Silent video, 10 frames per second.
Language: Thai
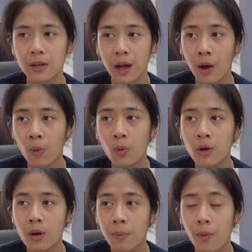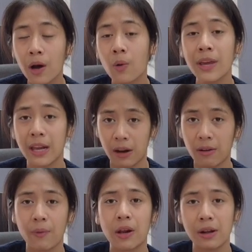เขาเพราะว่าเขาเห็นแล้วไง
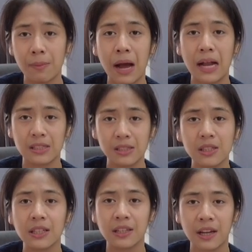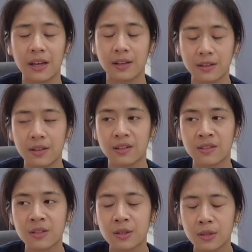ว่าเราทำงานจริง ๆ อะไรเงี้ยก็
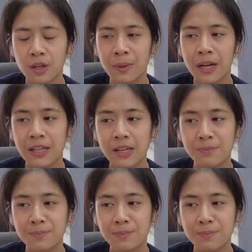ก็เป็นอะไรที่